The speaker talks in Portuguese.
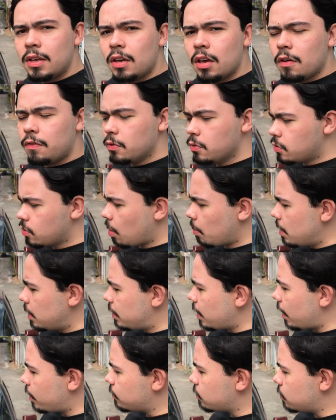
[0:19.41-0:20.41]
Eu vi uns
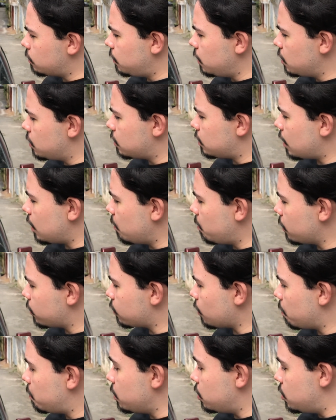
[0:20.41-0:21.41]
comentários dos vídeos aí,
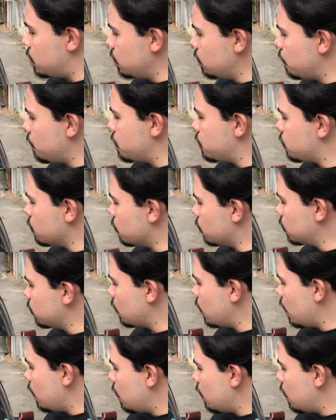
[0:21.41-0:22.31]
pessoal pedindo vídeo do Uno.